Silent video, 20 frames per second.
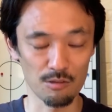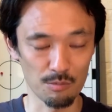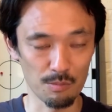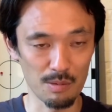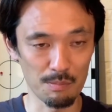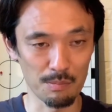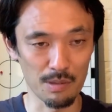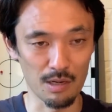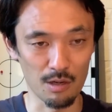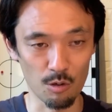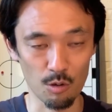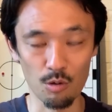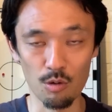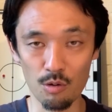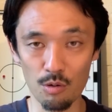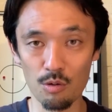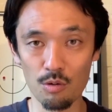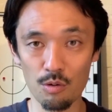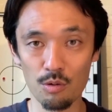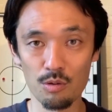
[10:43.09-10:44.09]
のメンバーを
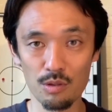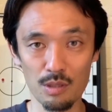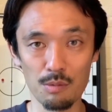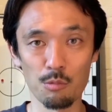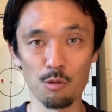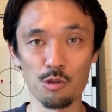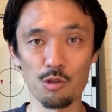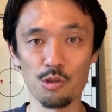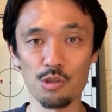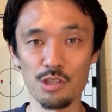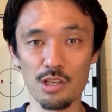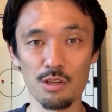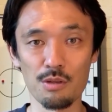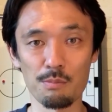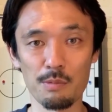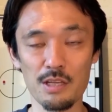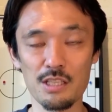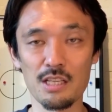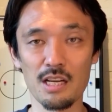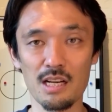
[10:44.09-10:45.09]
募集している
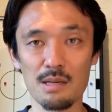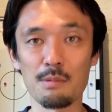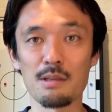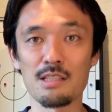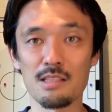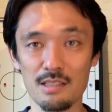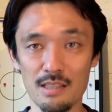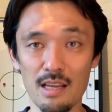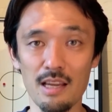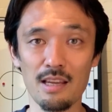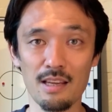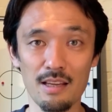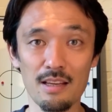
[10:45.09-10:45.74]
ページがありますんで、